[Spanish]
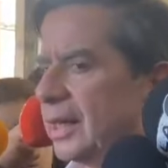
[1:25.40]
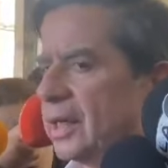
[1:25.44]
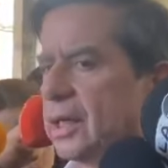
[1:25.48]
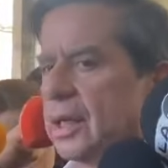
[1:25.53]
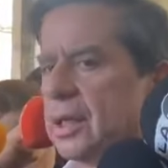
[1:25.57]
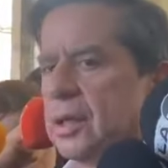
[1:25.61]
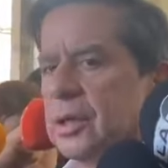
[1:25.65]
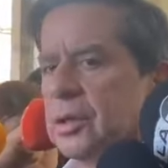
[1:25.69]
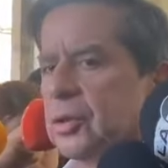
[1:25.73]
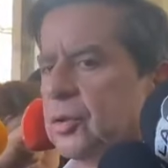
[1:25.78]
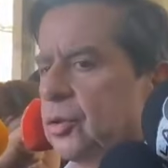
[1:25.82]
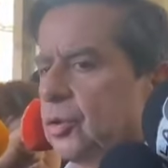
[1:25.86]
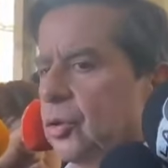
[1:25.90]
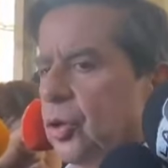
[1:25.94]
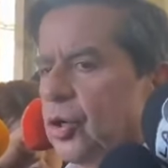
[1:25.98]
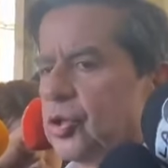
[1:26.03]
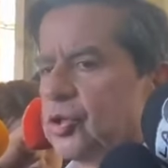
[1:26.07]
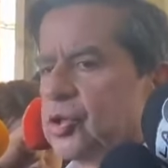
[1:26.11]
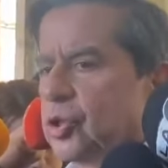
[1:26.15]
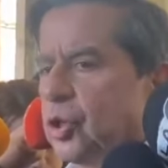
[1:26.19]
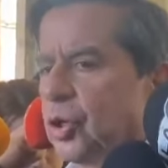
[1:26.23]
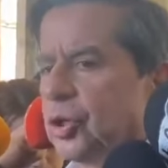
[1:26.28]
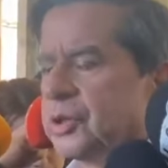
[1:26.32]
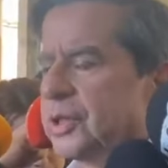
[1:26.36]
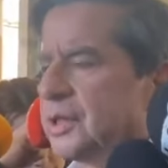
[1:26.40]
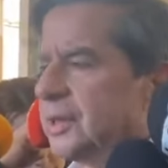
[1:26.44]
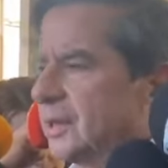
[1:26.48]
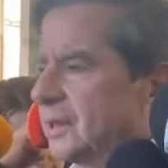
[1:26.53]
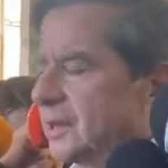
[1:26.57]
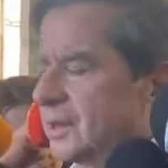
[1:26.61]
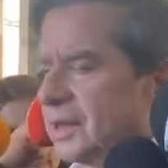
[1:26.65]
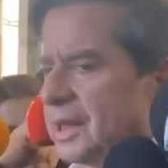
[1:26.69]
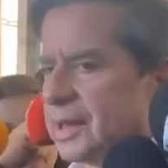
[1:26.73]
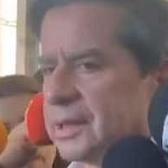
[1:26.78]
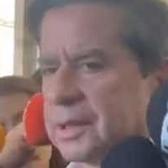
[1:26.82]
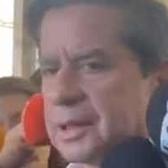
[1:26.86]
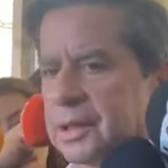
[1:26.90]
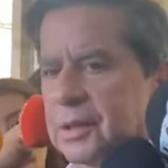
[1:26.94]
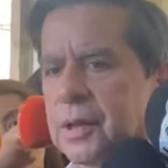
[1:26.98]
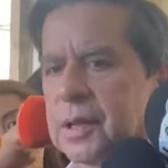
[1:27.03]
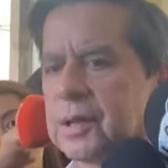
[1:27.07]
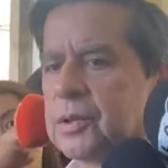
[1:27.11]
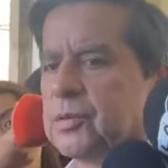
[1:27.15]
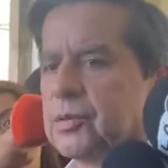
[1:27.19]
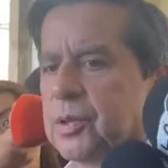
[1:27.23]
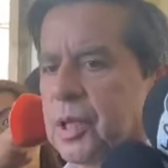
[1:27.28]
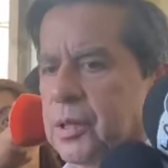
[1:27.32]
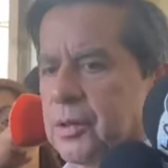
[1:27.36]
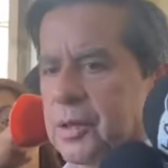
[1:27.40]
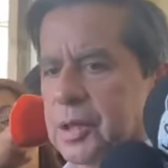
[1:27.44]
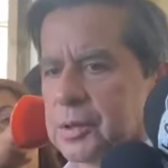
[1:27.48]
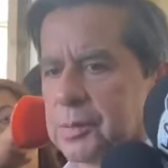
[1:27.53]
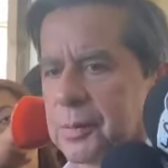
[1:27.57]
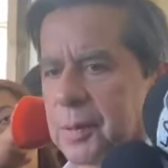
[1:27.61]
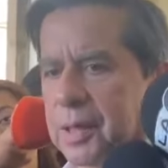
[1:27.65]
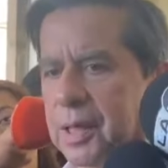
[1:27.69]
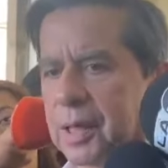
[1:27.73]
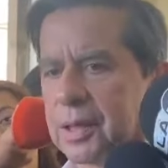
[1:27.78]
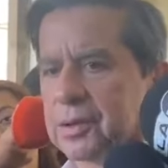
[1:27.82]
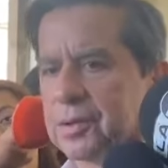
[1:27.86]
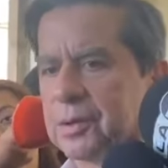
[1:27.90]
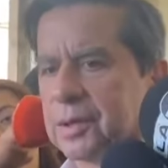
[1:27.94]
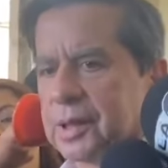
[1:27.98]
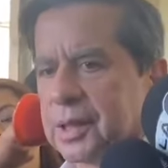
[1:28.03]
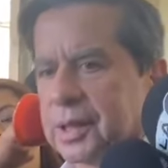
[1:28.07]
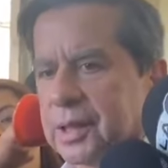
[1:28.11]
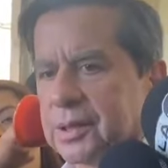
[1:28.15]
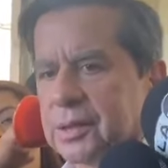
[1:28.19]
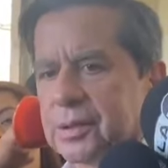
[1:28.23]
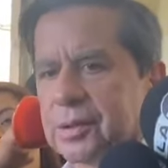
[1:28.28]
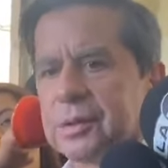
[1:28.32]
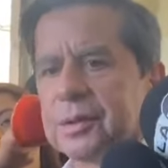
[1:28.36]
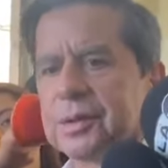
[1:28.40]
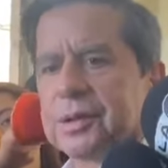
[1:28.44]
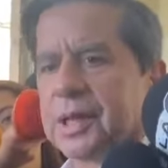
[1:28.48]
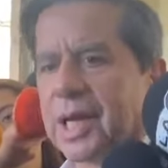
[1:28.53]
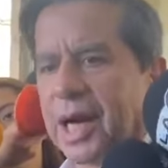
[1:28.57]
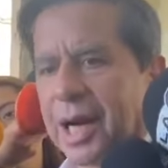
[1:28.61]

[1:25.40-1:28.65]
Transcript: que no son iniciativas nuevas para el Congreso.